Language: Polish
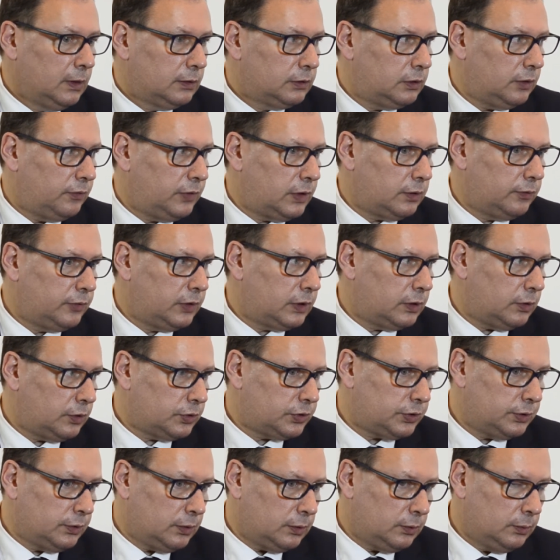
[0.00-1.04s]
towarowe
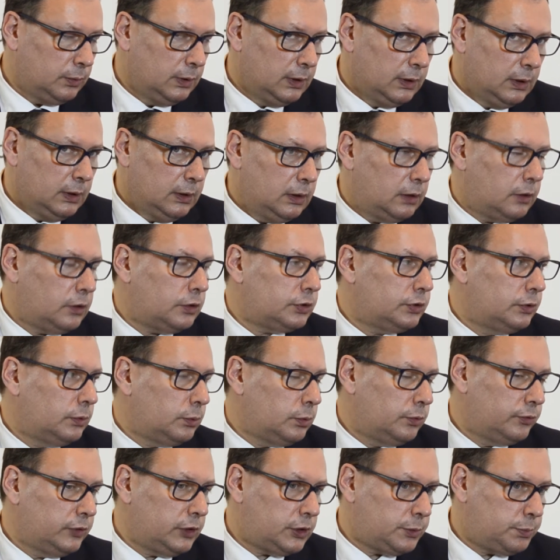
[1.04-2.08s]
rosną,
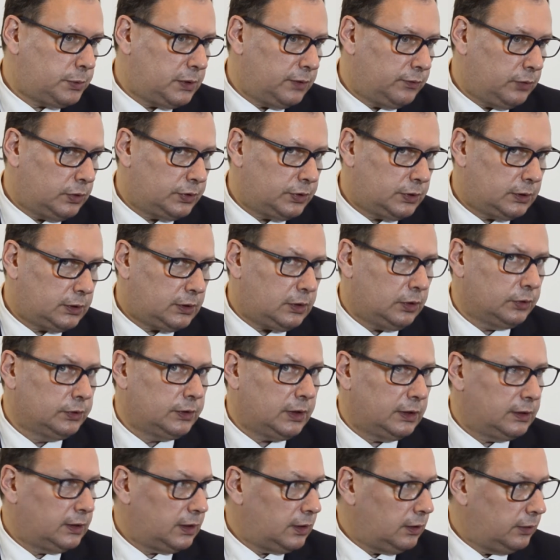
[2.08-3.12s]
rosną również przewozy
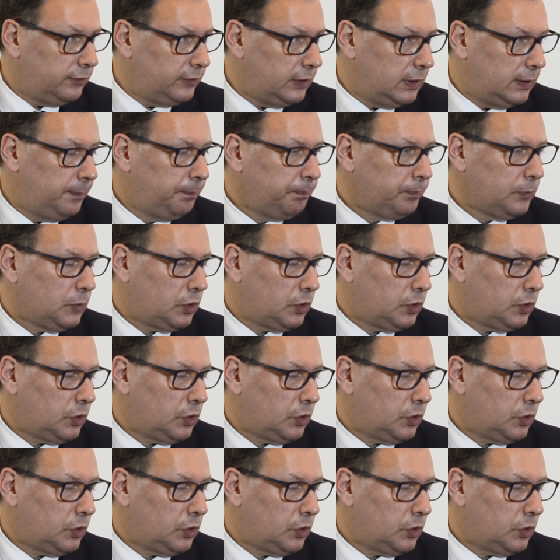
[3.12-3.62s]
kontenerowe,